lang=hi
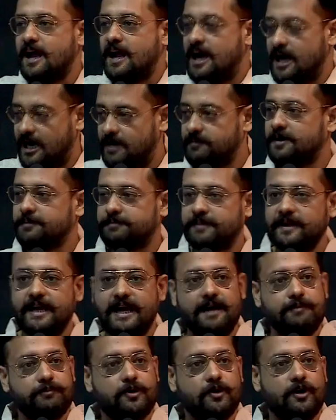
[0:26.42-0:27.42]
हम अपने
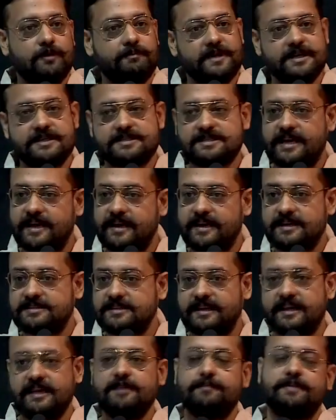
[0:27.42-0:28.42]
आप को अपने चेहरे से
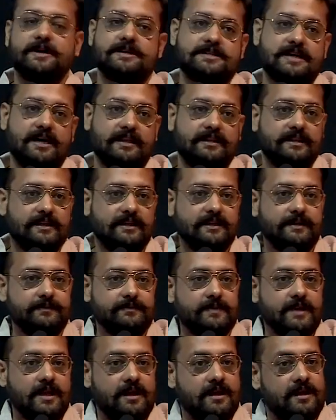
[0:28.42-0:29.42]
नहीं पहचानते
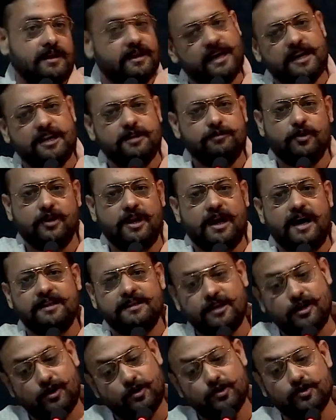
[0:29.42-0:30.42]
नहीं
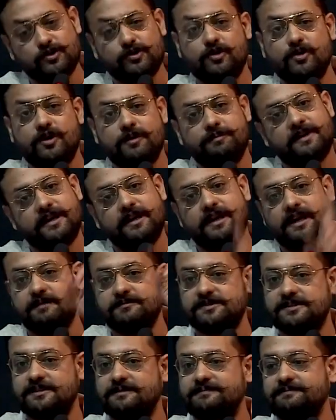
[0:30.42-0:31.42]
बुलाते खुद को अपने नाम
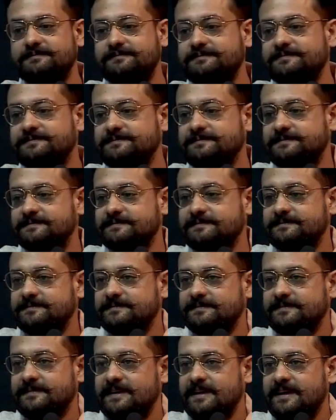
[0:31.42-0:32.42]
से
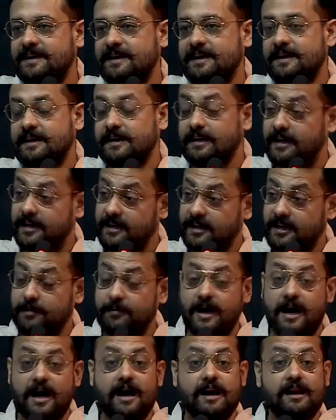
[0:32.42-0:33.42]
घर के
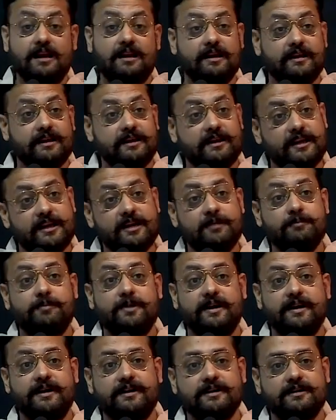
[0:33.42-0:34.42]
बाहर लगी नेम
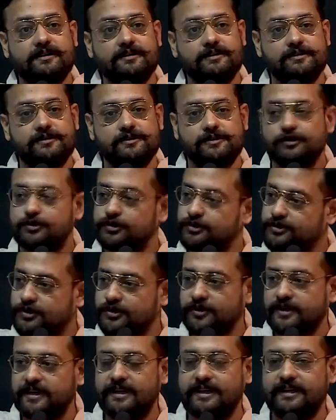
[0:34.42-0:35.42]
प्लेट दूसरों
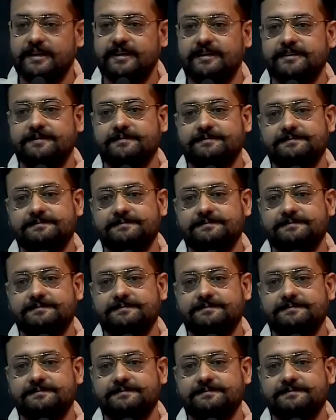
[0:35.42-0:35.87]
के लिए है